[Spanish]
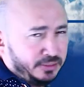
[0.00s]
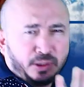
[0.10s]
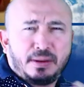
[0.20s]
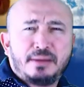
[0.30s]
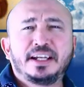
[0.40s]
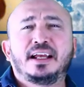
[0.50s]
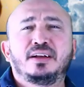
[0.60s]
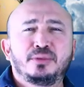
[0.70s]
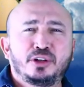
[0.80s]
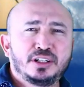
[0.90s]
probable que a
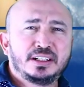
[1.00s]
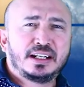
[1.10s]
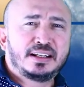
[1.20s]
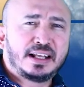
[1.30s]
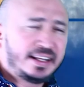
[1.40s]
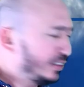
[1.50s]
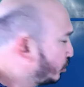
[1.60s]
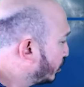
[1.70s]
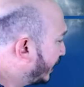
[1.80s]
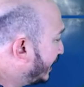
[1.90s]
lo mejor en la área
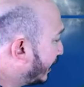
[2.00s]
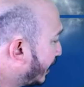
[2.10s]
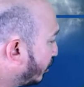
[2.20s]
sur de Quintana